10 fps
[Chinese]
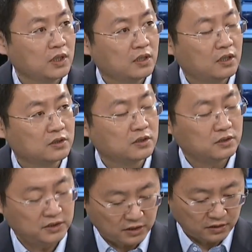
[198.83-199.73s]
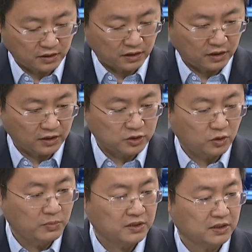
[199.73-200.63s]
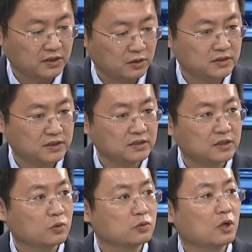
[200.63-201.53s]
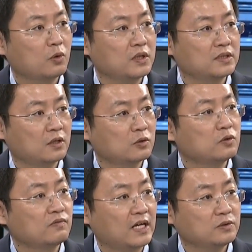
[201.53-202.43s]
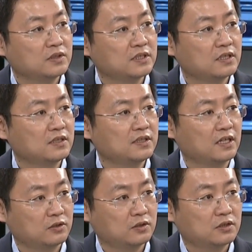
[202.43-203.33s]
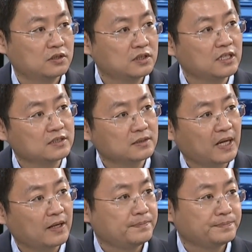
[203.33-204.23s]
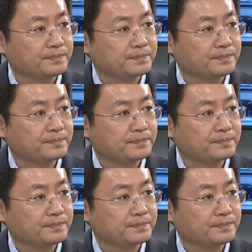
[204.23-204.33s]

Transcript: 呃，这个周末的这个经济工作会议当中去挖掘这些热点，是这意思吧？对，